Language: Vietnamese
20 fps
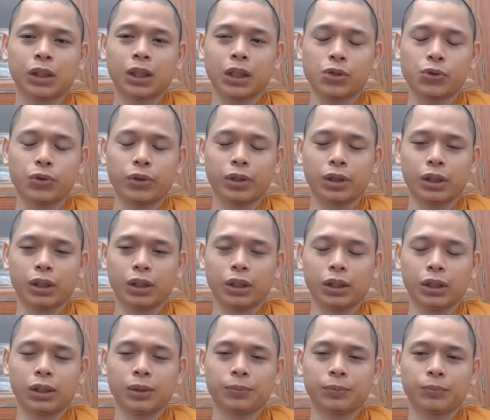hãy suy
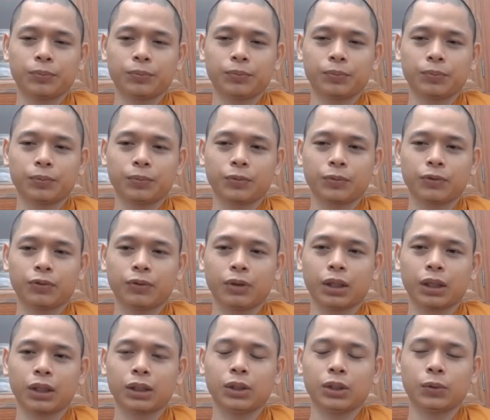nghĩ
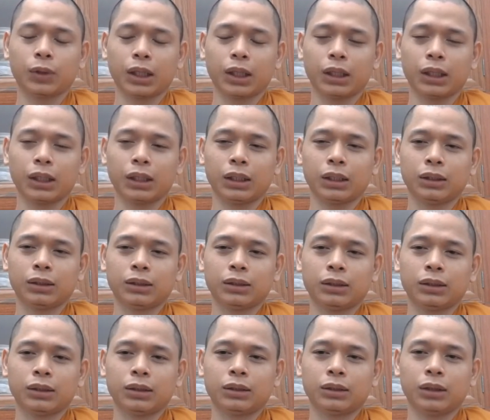về cái điều này
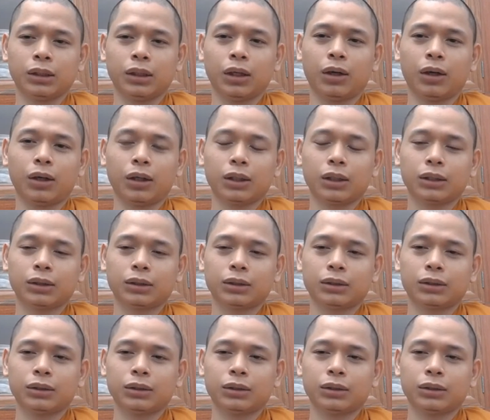từ đó đó